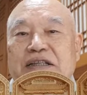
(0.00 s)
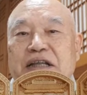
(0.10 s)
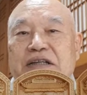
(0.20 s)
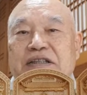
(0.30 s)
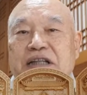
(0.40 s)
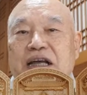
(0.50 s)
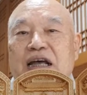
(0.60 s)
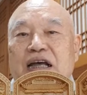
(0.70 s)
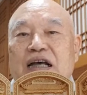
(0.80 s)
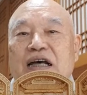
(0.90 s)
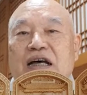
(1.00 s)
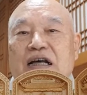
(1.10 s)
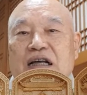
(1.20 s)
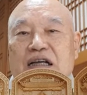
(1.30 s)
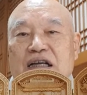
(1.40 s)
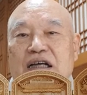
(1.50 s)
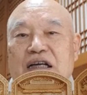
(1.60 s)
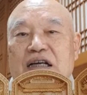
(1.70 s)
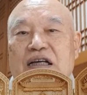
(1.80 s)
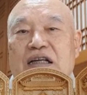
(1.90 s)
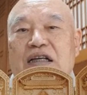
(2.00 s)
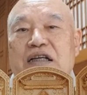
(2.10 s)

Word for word: 되는데 어,